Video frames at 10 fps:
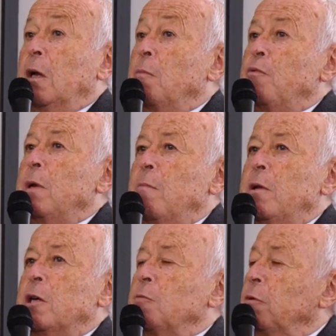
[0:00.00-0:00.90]
et puis
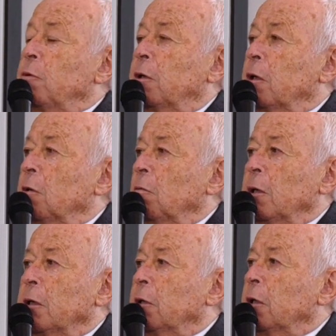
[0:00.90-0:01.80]
l'aménagement du
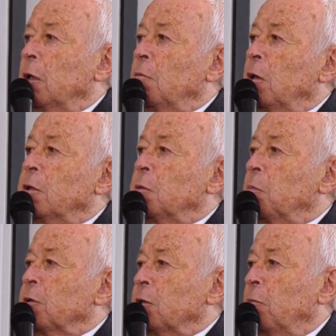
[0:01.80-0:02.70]
territoire, qui était également
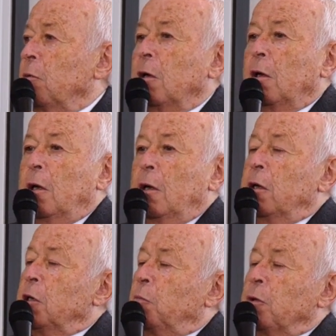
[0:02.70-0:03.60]
indispensable
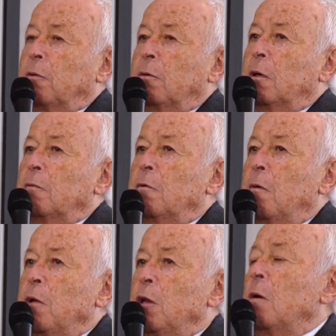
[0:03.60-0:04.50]
et je pense qu'on aurait eu
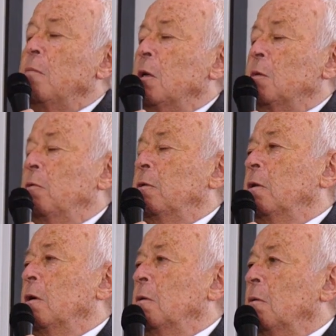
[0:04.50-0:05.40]
un meilleur aménagement du
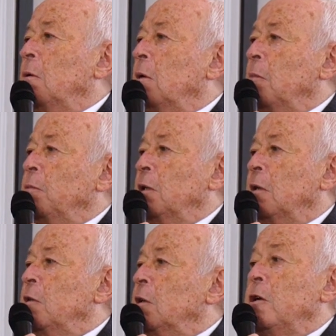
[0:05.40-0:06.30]
territoire, on aurait
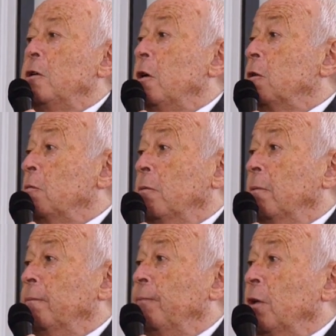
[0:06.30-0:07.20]
peut-être évité les gilets
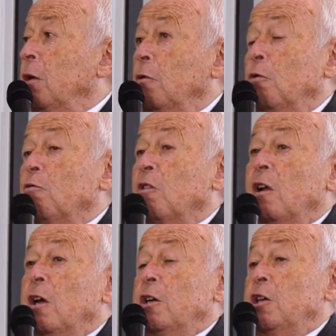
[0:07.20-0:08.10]
jaunes. Donc
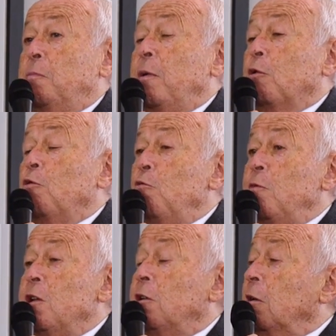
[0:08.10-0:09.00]
j'espère que
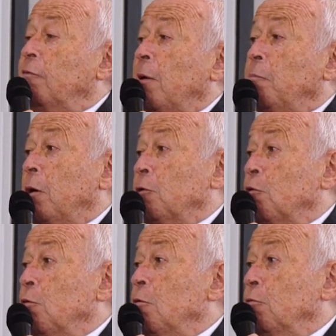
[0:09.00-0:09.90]
l'humilité frappera
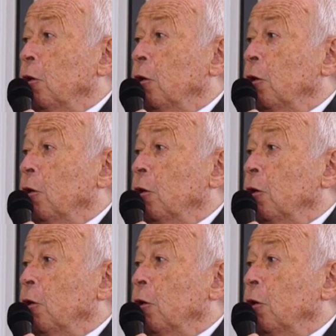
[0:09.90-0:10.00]
ceux qui nous